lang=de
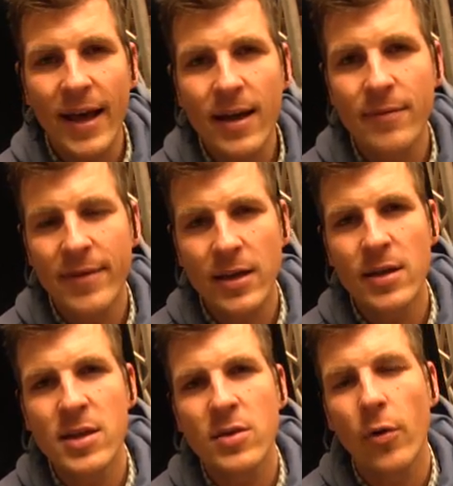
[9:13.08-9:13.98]
da werde
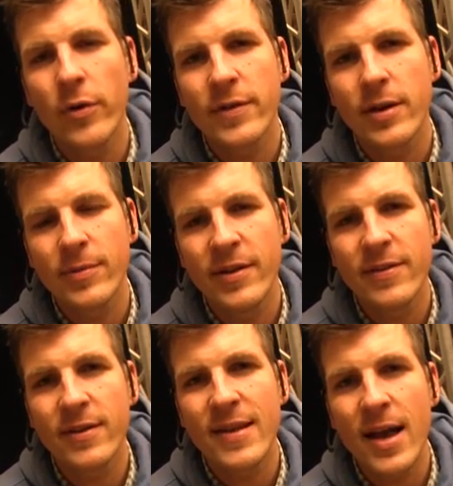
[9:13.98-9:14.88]
ich euch dann am
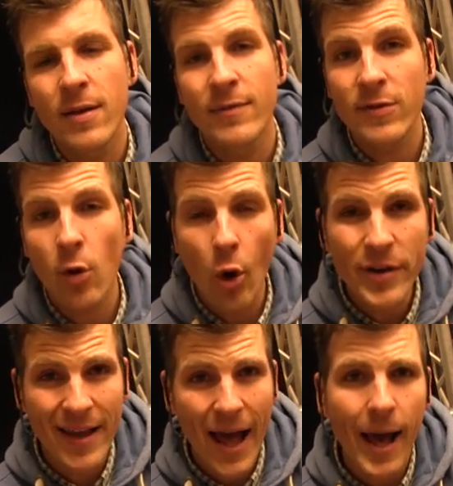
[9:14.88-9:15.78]
Dienstag sagen, was
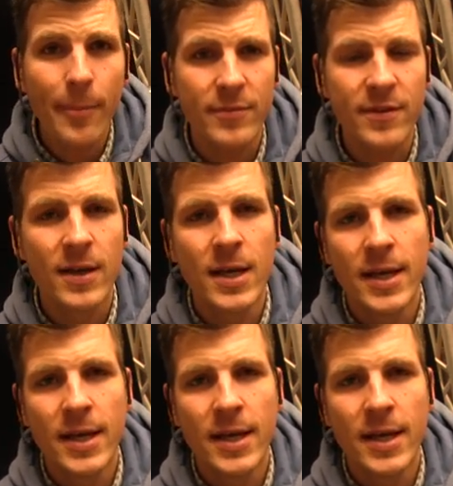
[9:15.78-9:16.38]
heute Abend